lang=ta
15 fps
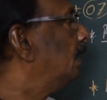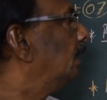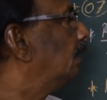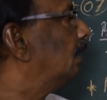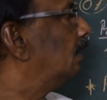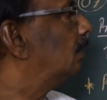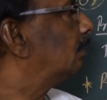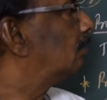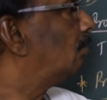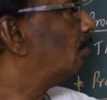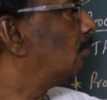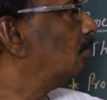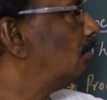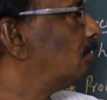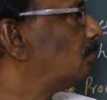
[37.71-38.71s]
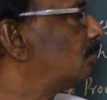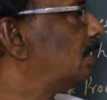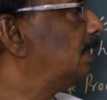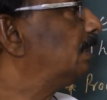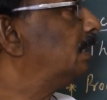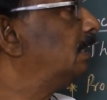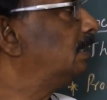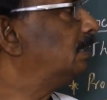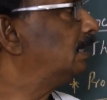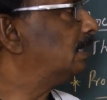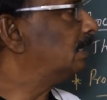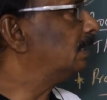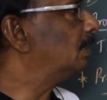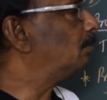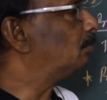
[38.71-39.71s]
இந்த கார்னாட்
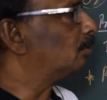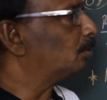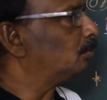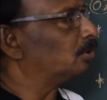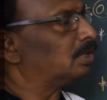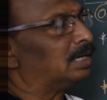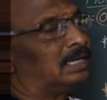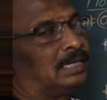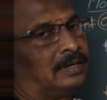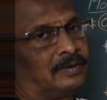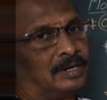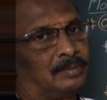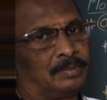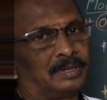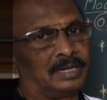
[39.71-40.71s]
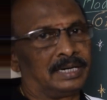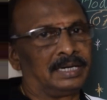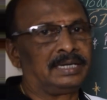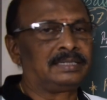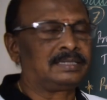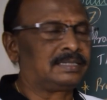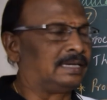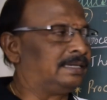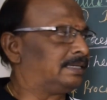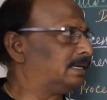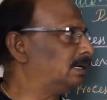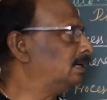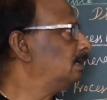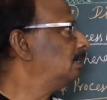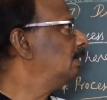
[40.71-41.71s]
சைக்கிள்ங்கிறத முத முதல்ல டெவலப் ஆன
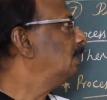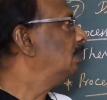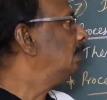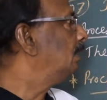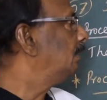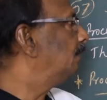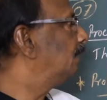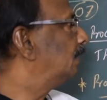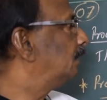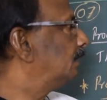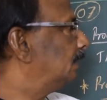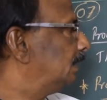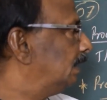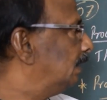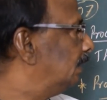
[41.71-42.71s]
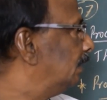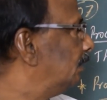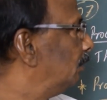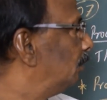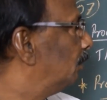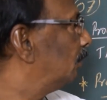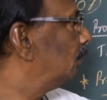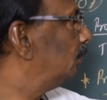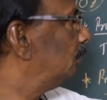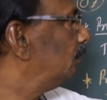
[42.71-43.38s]
சைக்கிள் இவர் வந்து ஒரு